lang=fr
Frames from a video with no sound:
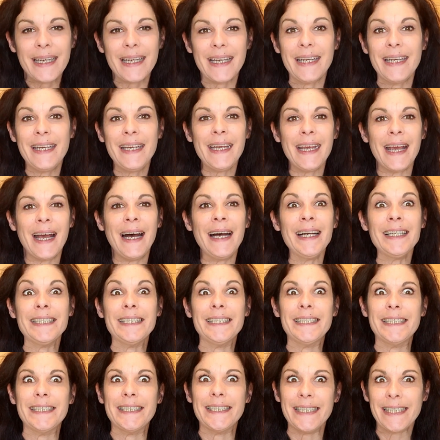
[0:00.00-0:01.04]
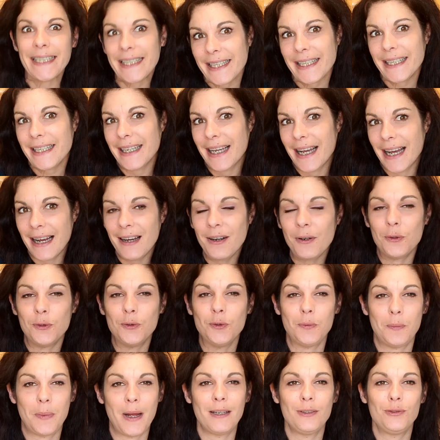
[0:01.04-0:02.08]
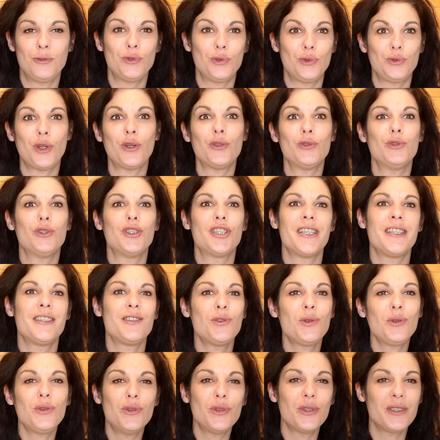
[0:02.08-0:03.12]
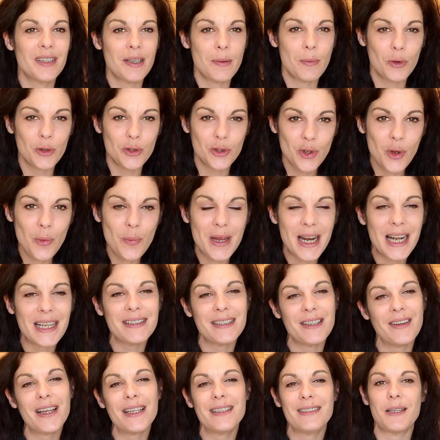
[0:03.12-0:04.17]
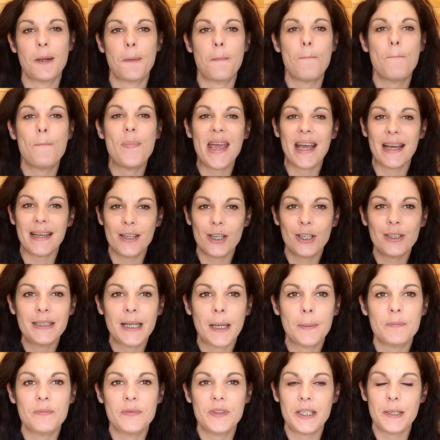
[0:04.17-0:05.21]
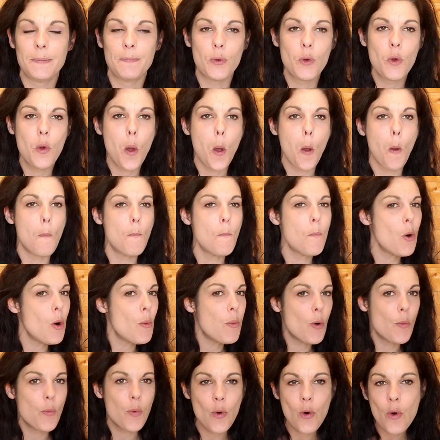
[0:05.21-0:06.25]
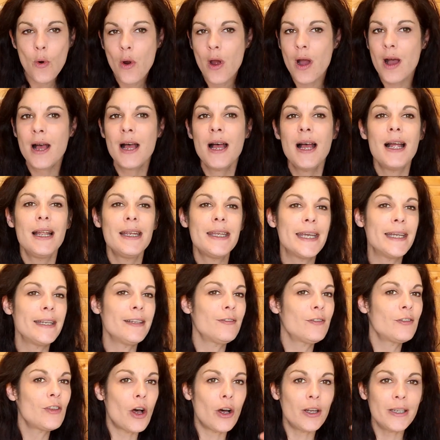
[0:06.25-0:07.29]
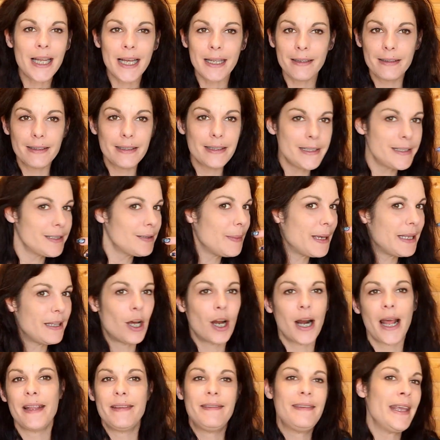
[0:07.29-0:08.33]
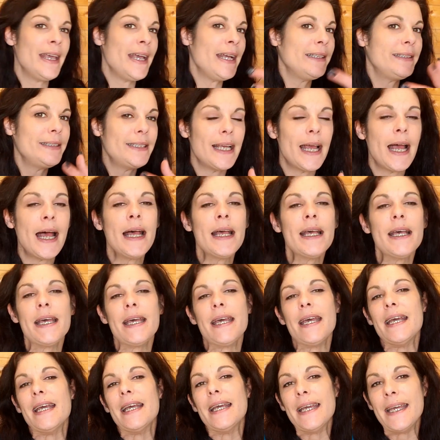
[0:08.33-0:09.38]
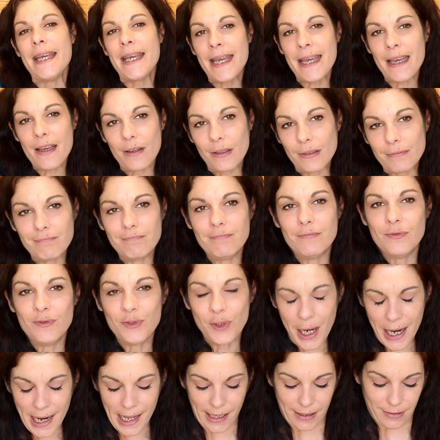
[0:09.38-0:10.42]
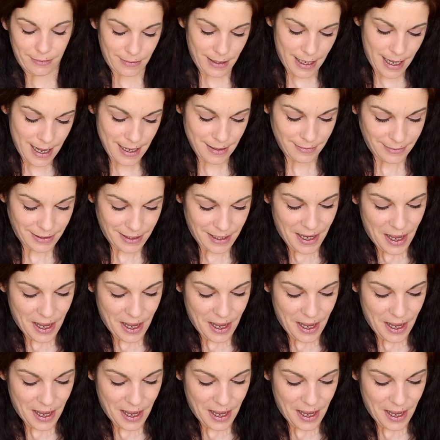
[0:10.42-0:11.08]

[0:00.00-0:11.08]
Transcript: et à gérer. Hein. On parle tout le temps de gestion de nos émotions, mais là c'est vrai que c'est une période un petit peu euh, pou, pou, pou. Il y a une tornade qui se met dans la tête et voilà. Hein.